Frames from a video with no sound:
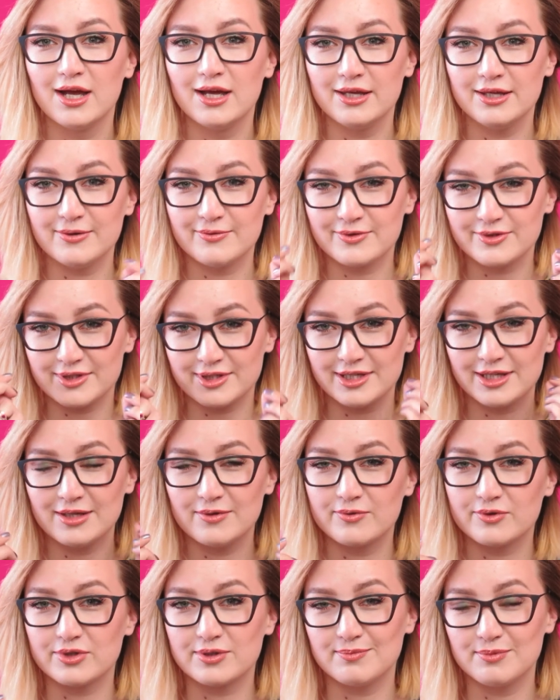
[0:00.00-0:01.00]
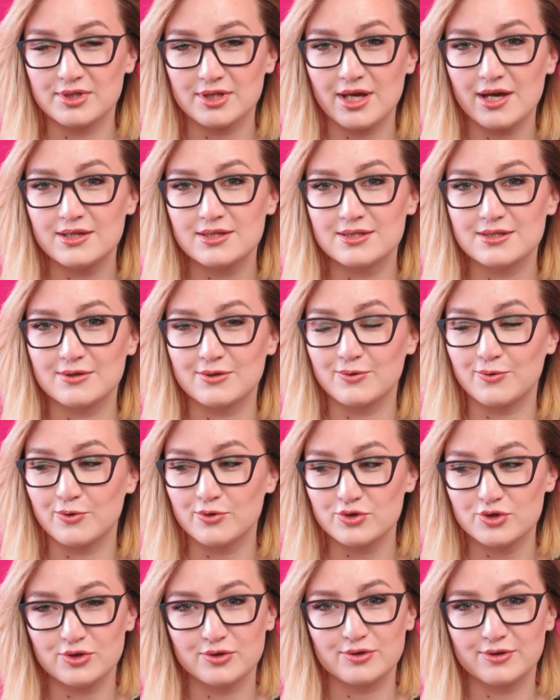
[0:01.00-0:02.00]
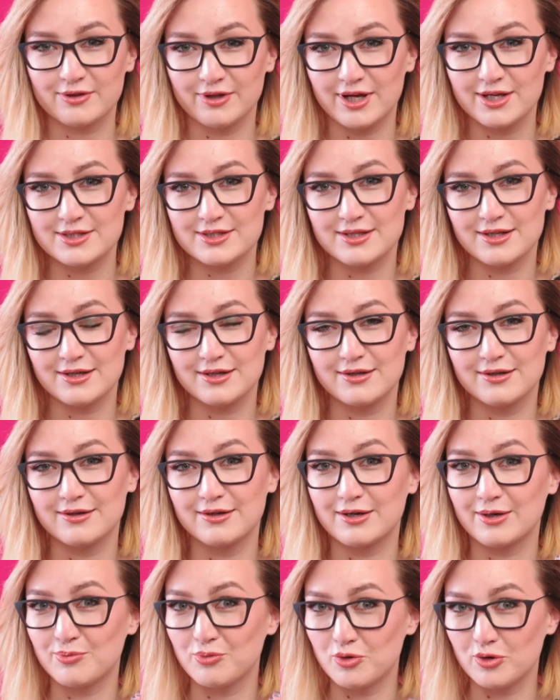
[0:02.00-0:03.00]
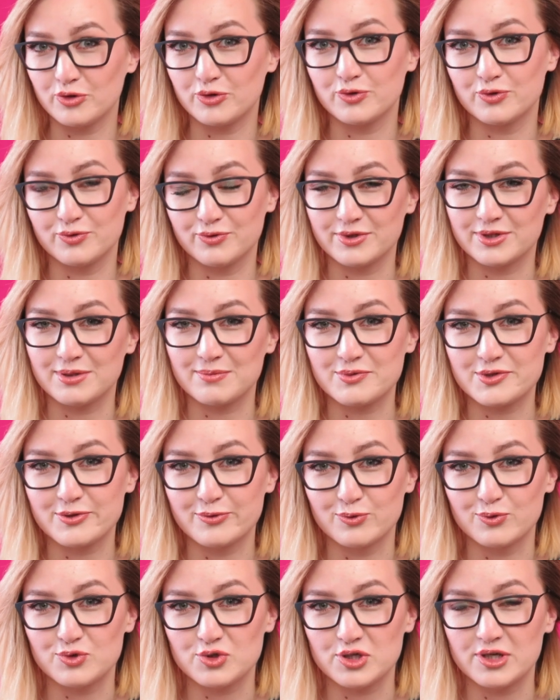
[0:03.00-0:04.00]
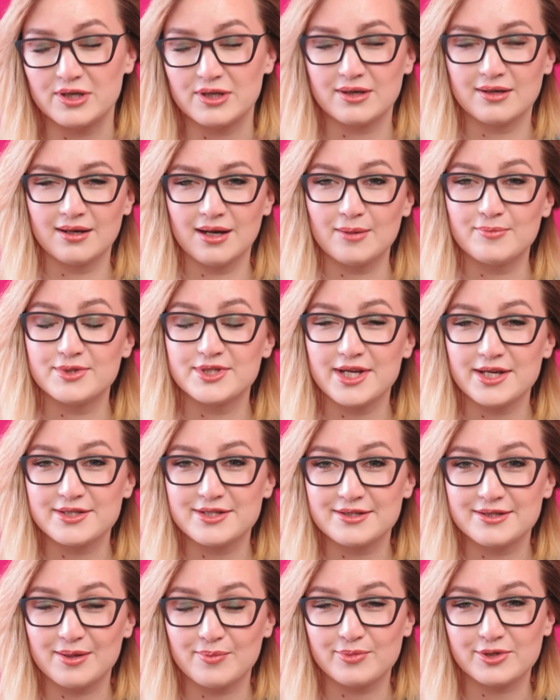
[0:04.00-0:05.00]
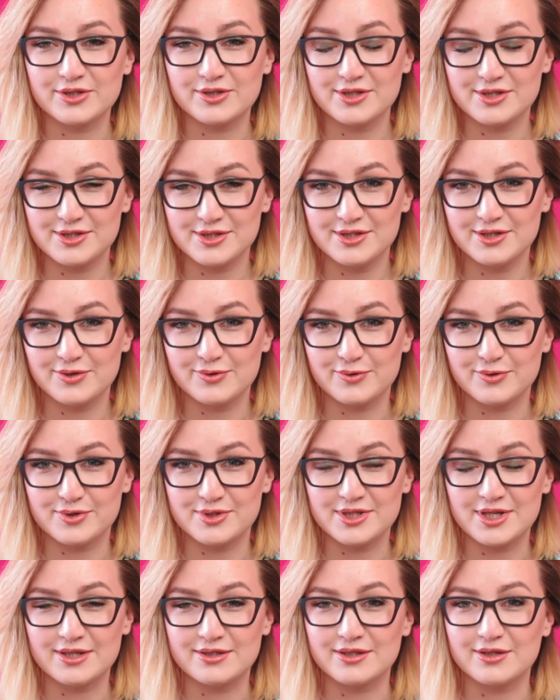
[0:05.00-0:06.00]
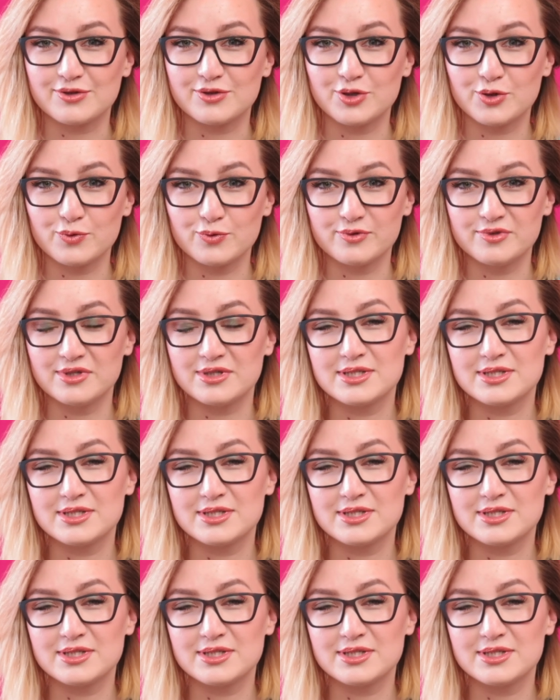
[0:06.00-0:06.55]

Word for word: И вот такие вот имитации очень классно работают в этом случае. Обязательно протестируйте этот трюк на